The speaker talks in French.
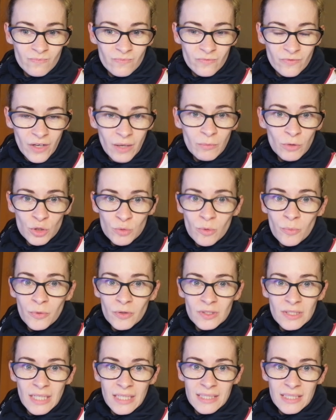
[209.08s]
Vraiment, je me
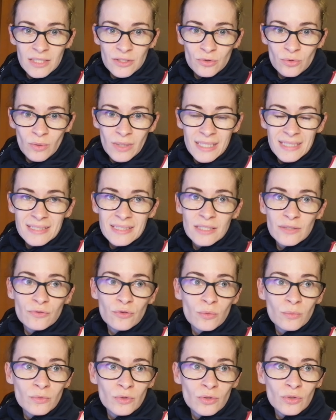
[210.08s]
posais la question, est-ce qu'il
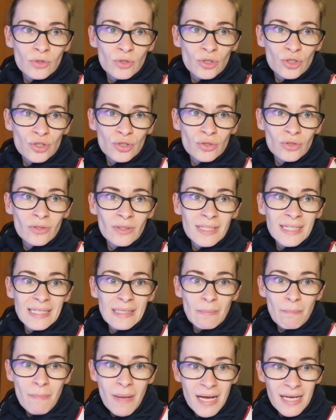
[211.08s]
vaut mieux que je donne
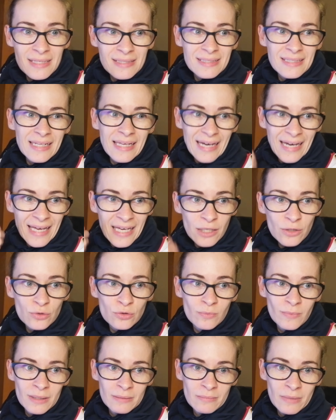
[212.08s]
les bases, les règles
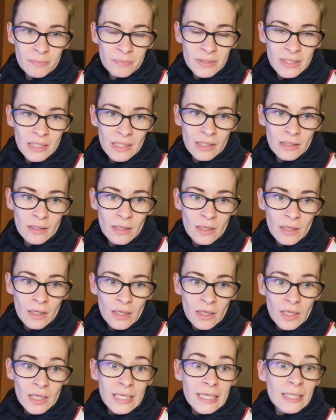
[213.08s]
du mind mapping,
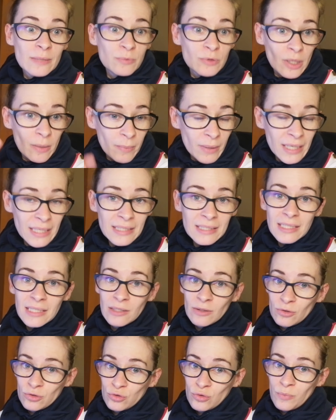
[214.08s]
et puis après ils
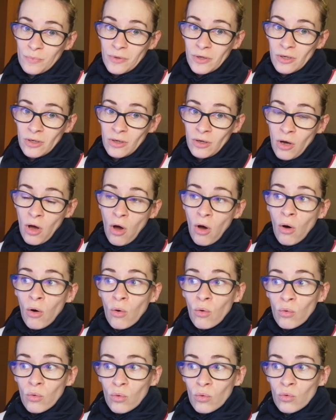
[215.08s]
créent leur support,
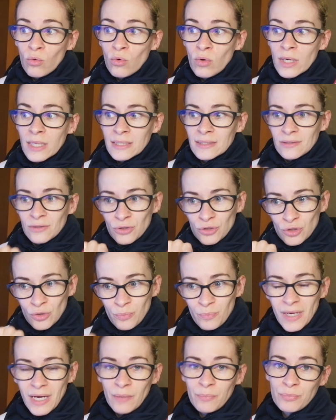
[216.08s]
ou est-ce que je
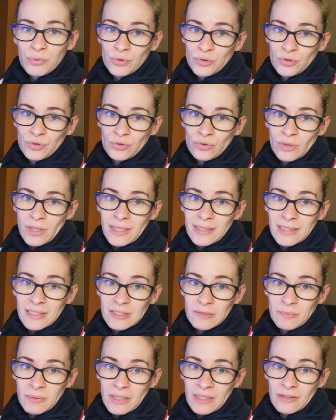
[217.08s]
pars plus sur un
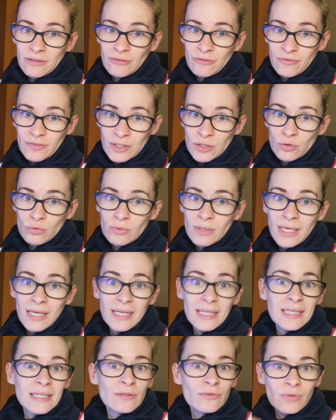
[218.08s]
aspect
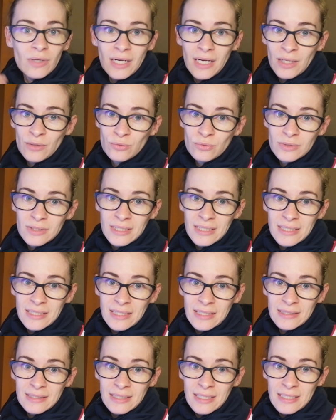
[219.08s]
visuel et voilà un outil qui
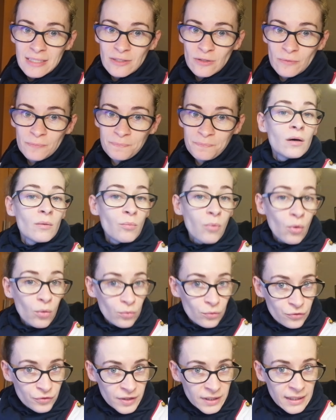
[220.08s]
est intéressant
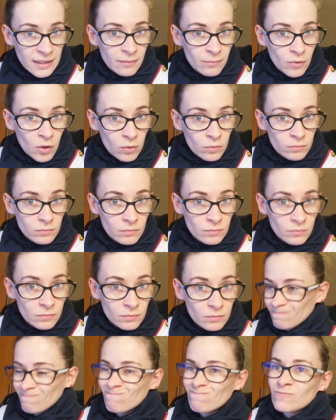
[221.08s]
Bon, finalement,
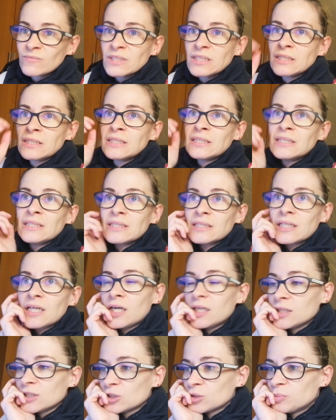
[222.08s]

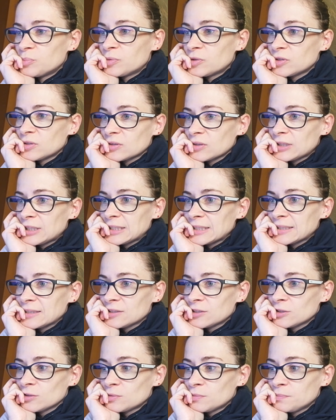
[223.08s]
ah, je me pose encore la
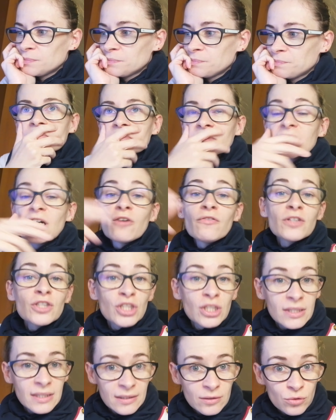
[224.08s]
question. En fait,
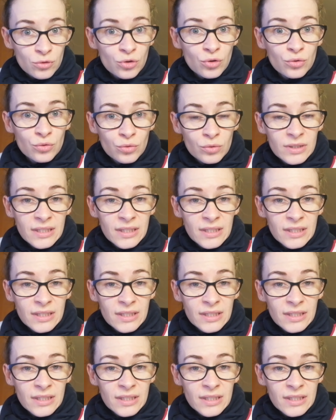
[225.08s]
j'hésite entre deux.